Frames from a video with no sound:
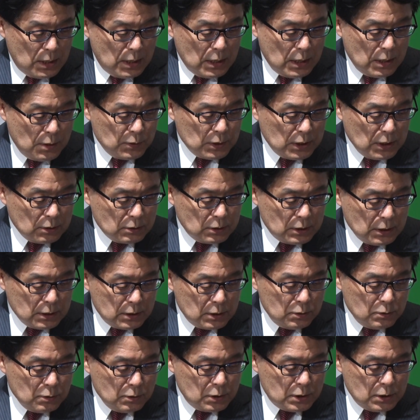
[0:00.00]
い私た
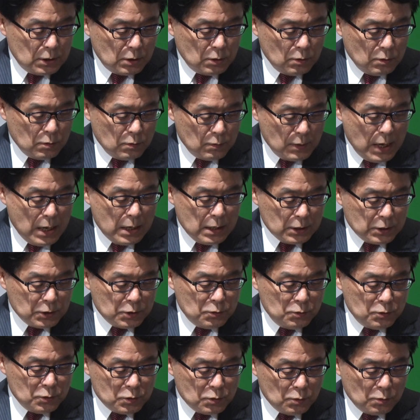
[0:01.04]
ちの事業は
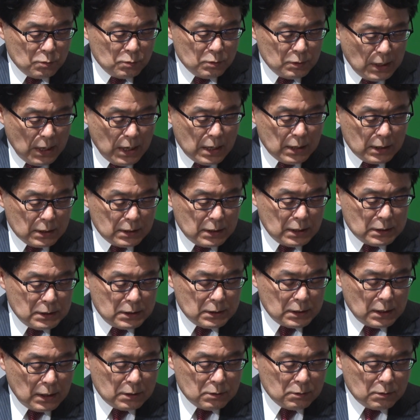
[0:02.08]
急速な
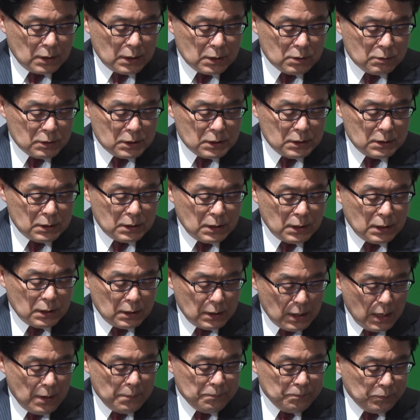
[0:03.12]
デジタル化の進
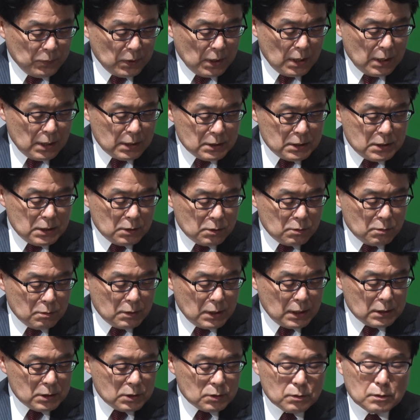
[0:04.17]
展や人口
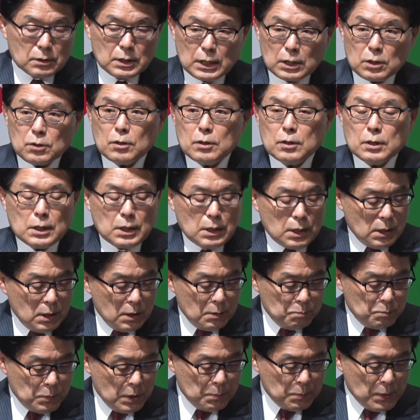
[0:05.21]
減少など
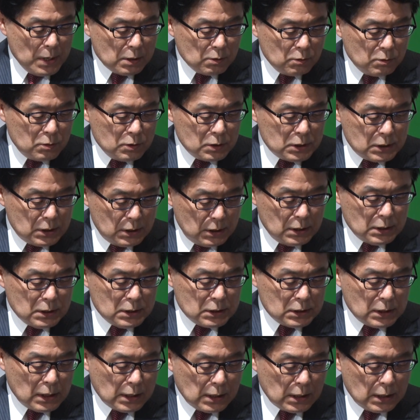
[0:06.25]
目まぐるし
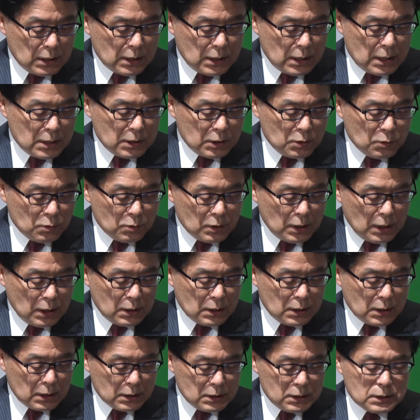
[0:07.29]
い社会環境の
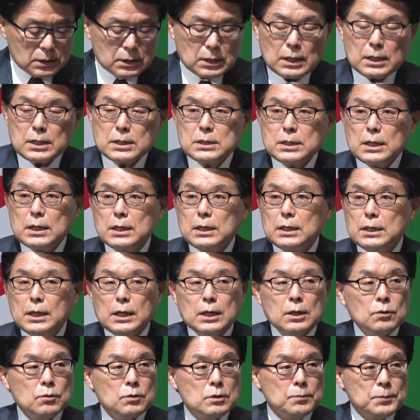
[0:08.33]
変化にさらされ
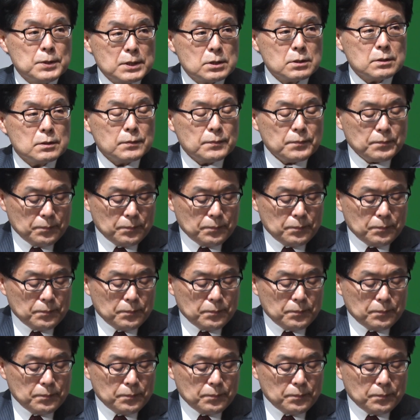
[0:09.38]
ております